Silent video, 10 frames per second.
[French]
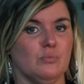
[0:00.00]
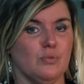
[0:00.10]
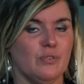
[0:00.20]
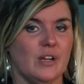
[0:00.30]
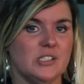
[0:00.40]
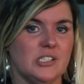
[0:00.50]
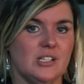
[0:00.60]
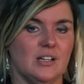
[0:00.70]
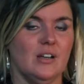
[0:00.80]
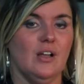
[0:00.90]
un peu
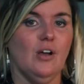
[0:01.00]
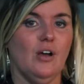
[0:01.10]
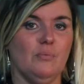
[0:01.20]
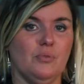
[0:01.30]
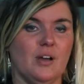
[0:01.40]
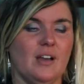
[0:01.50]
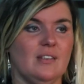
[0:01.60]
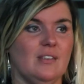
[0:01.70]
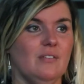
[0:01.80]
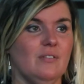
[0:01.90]
fragile, un peu
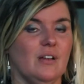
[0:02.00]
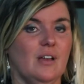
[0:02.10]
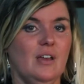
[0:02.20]
réactive.